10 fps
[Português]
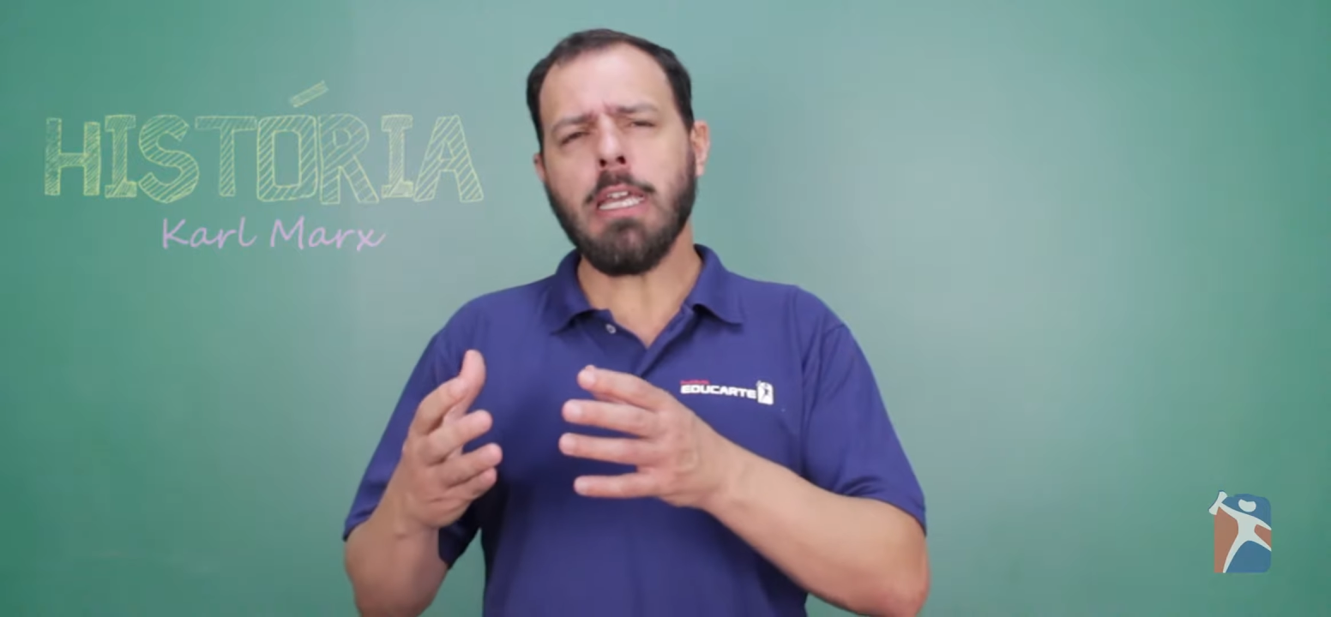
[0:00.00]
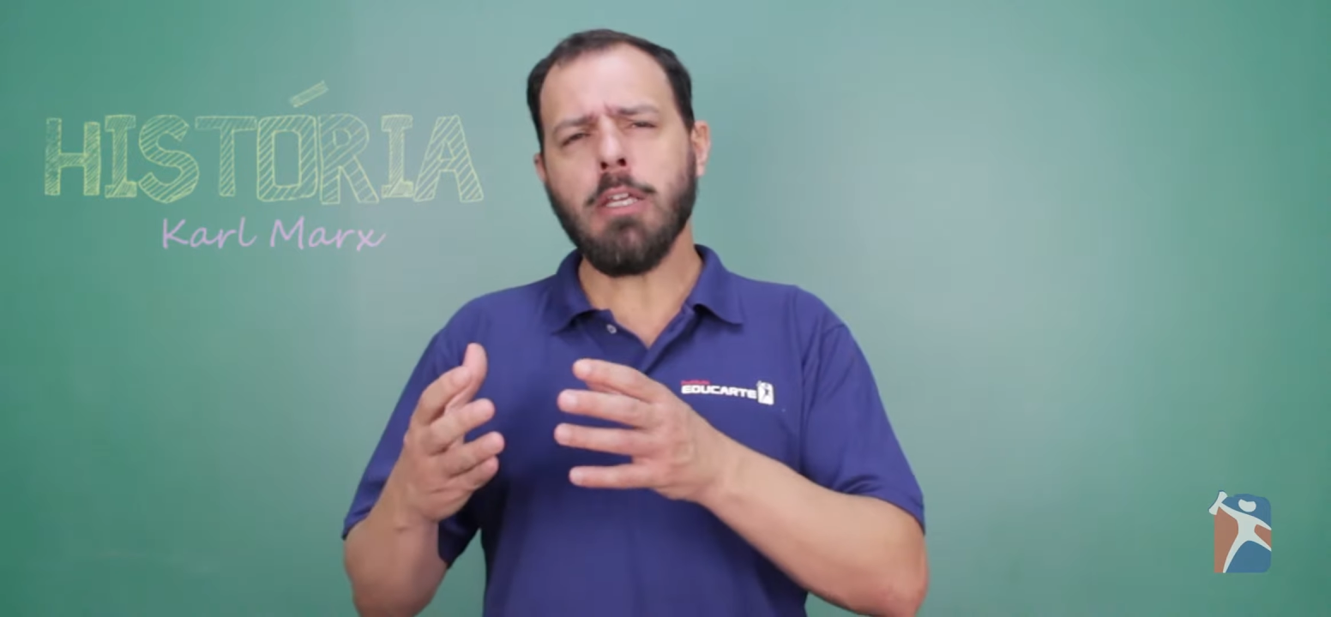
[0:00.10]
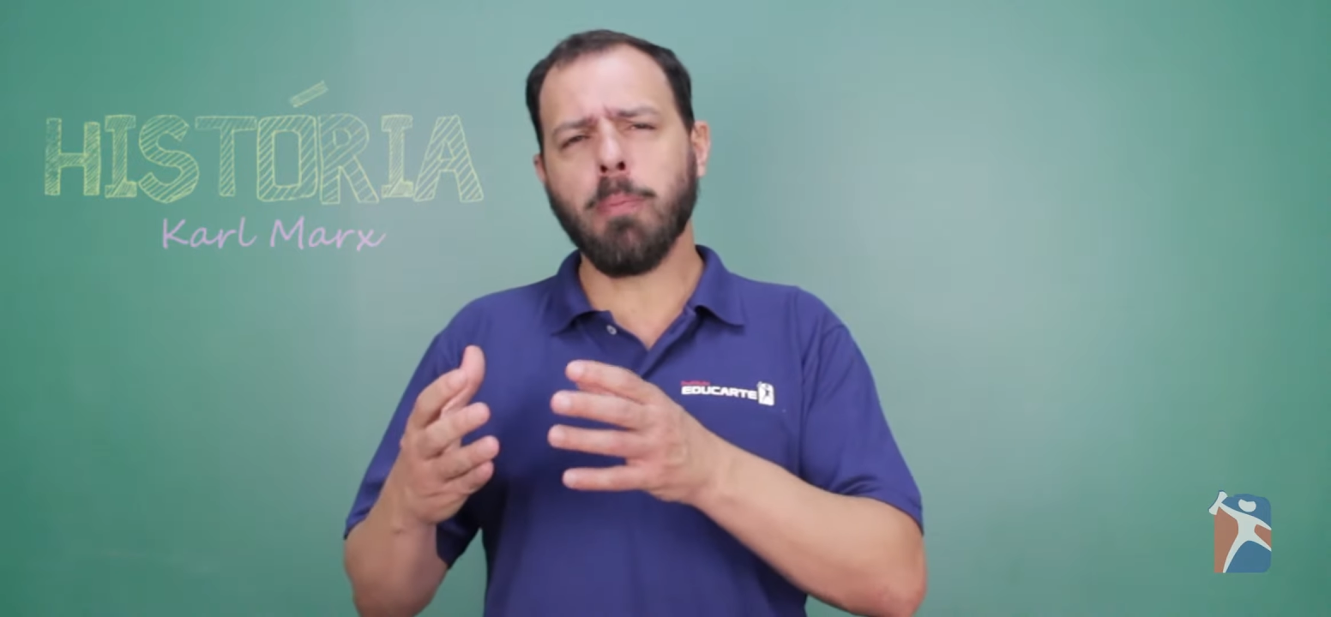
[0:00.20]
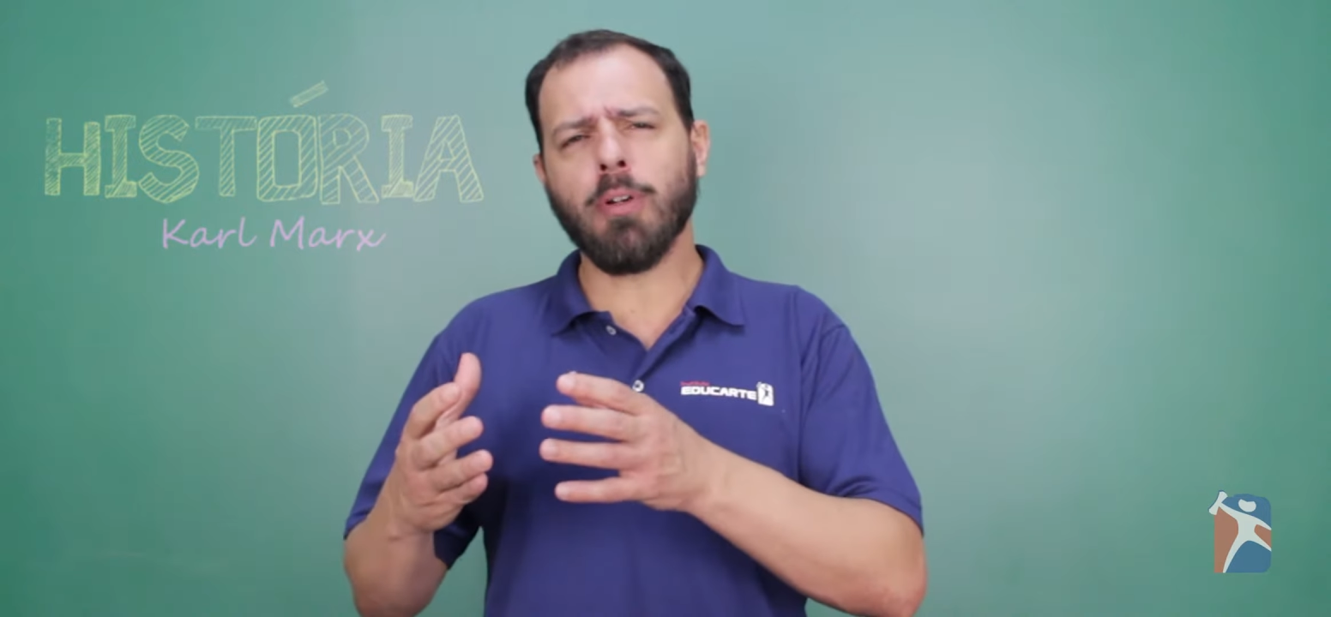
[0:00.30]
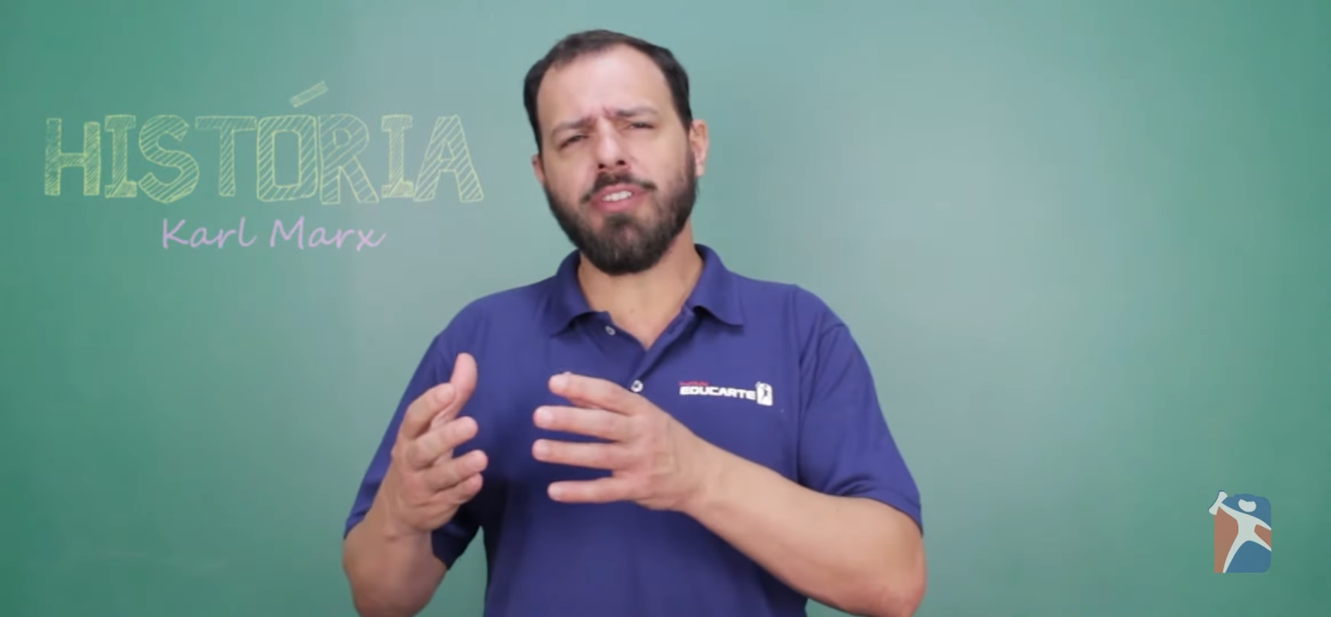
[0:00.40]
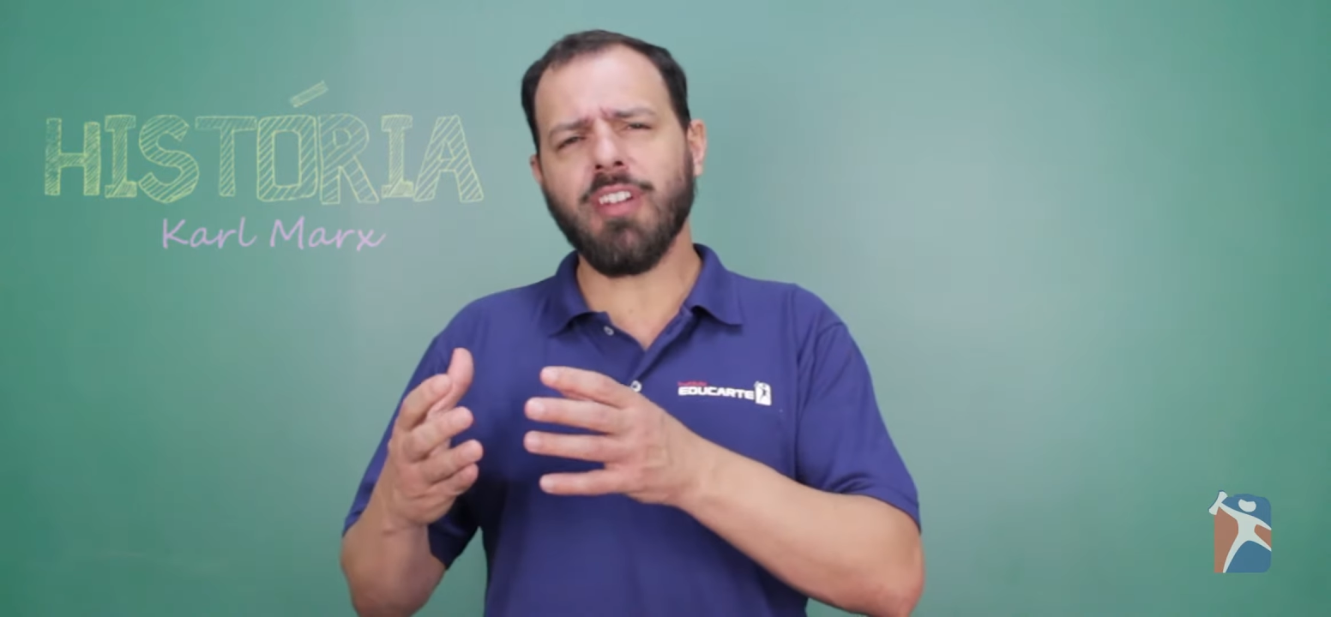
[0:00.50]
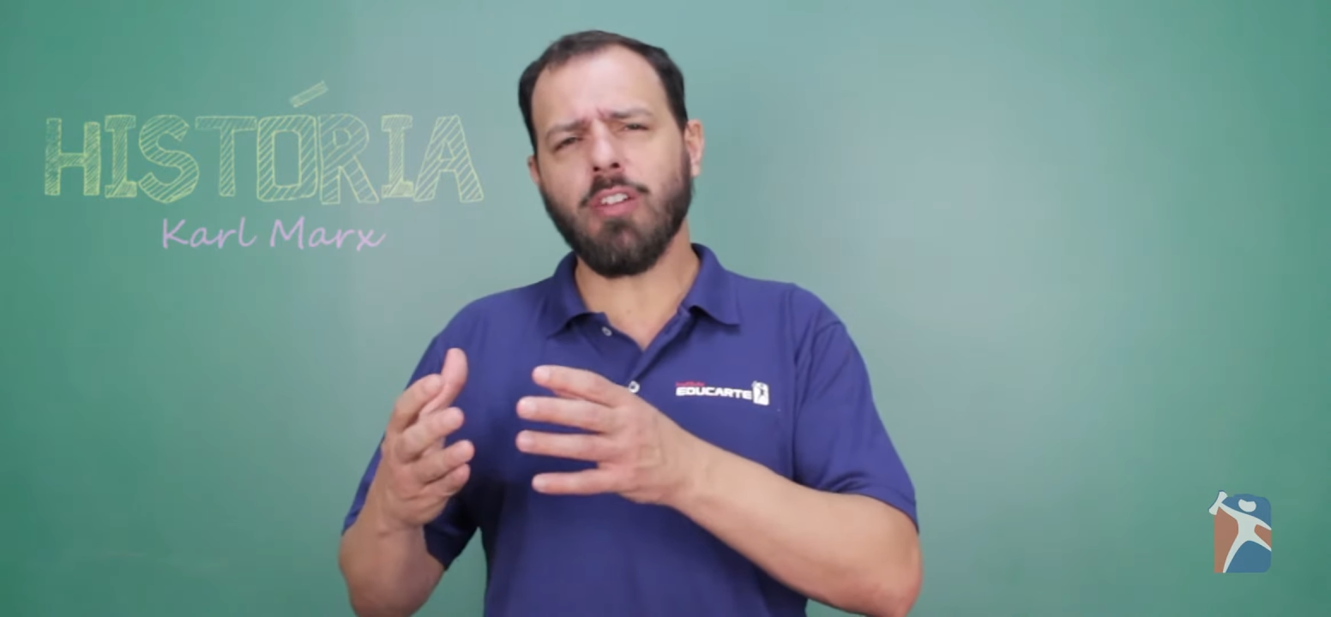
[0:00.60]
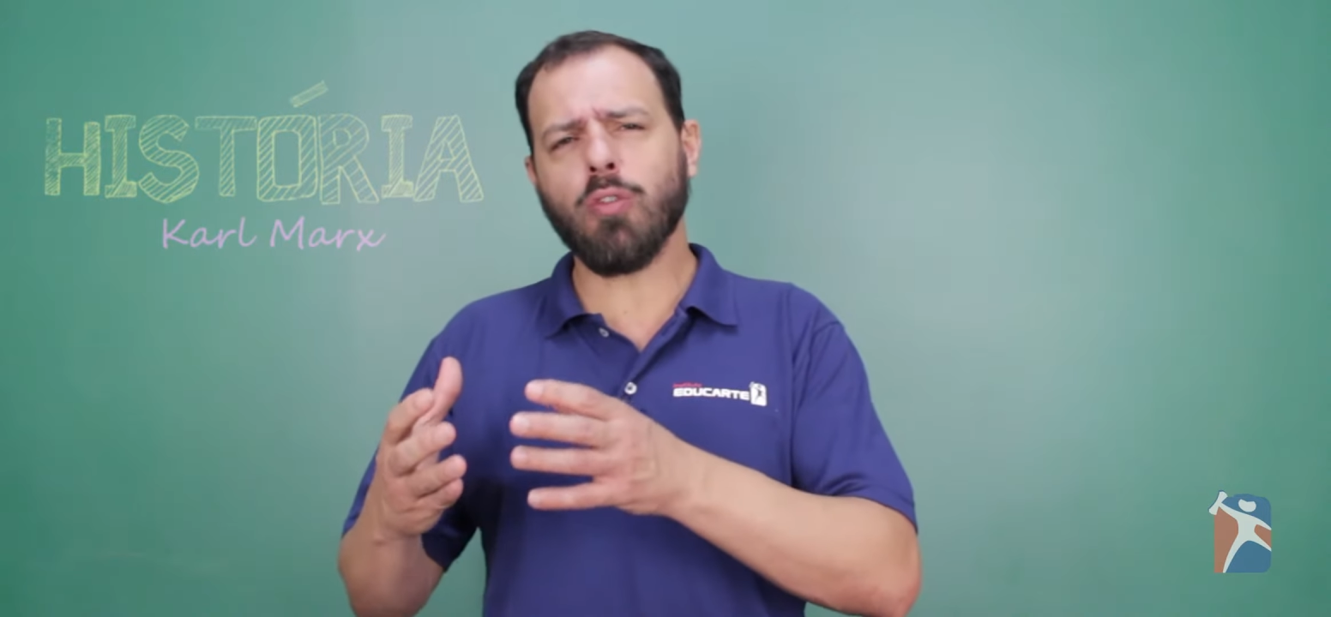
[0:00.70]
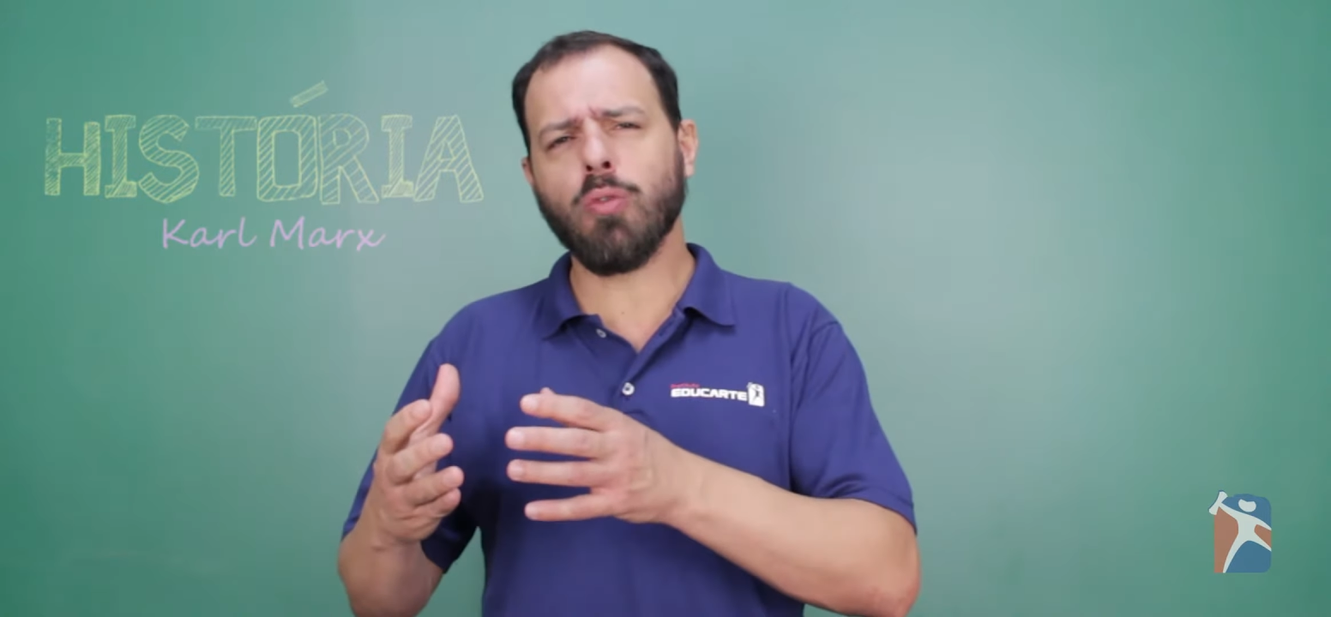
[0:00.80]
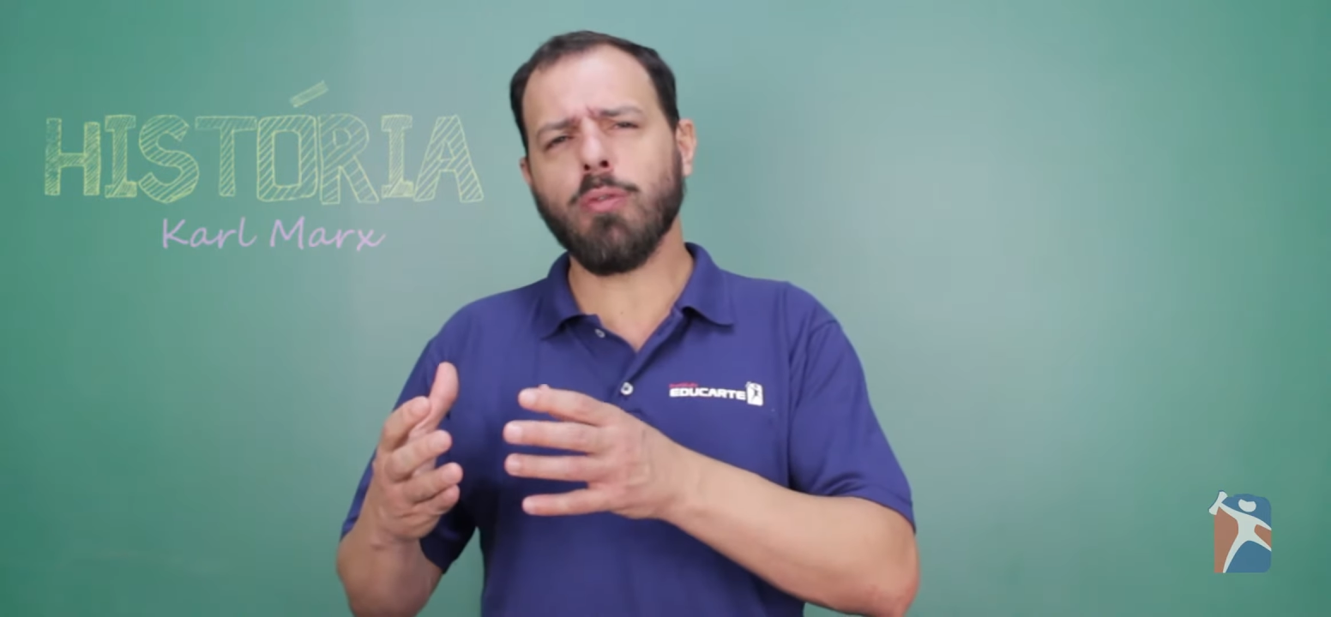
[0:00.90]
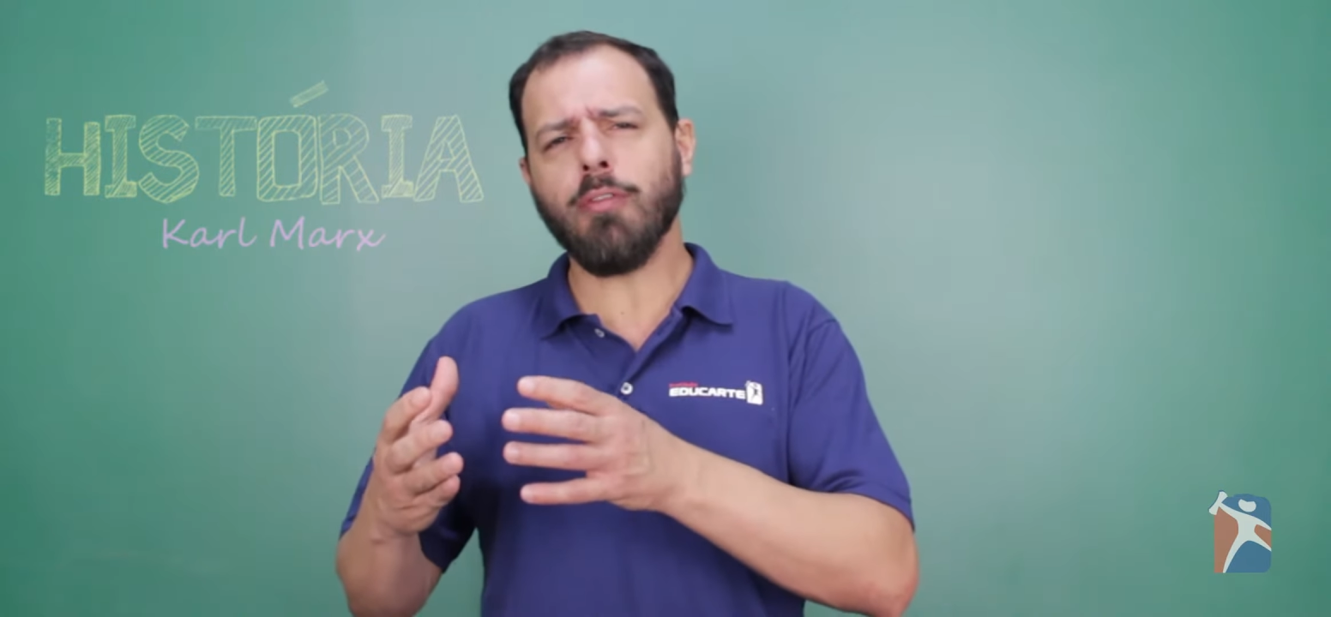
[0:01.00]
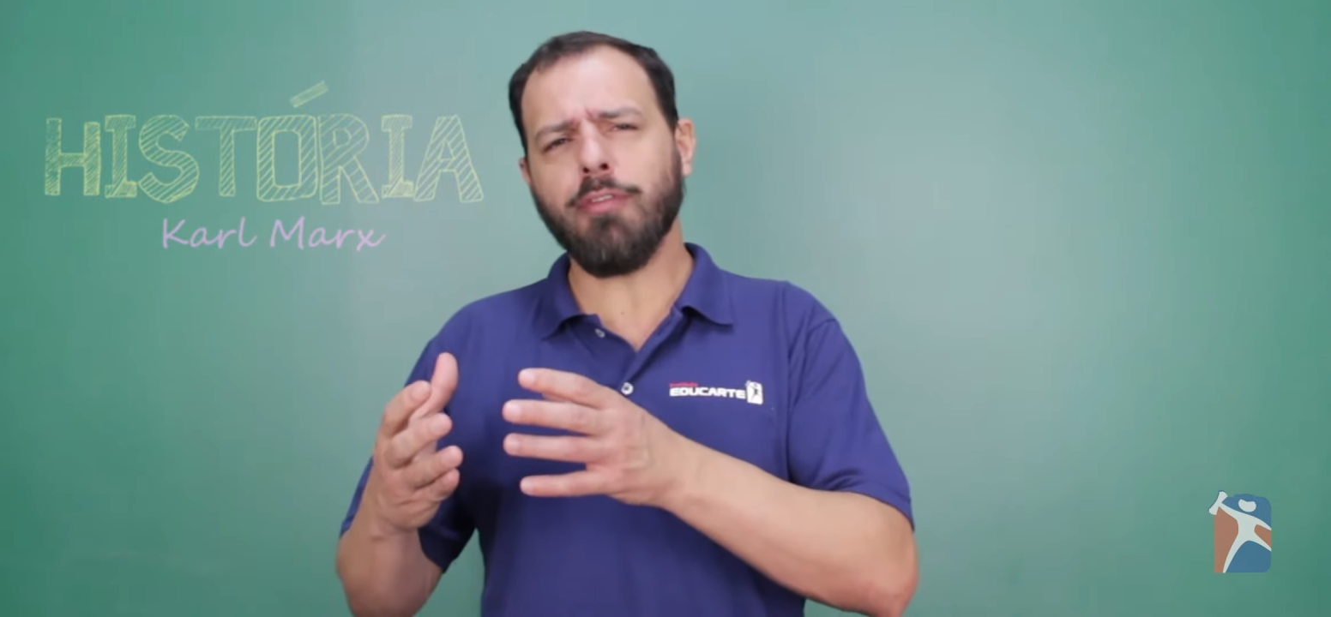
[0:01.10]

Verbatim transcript: e o processo